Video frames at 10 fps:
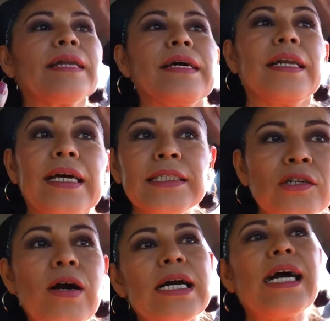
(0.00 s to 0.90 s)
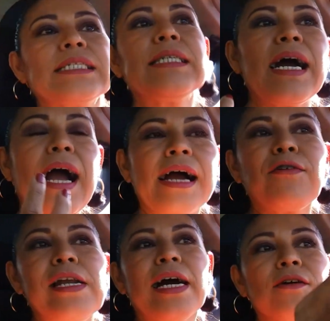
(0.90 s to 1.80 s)
regreso a casa,
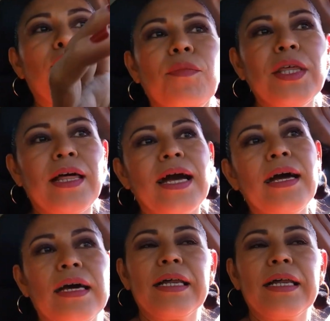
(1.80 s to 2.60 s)
hago la comida,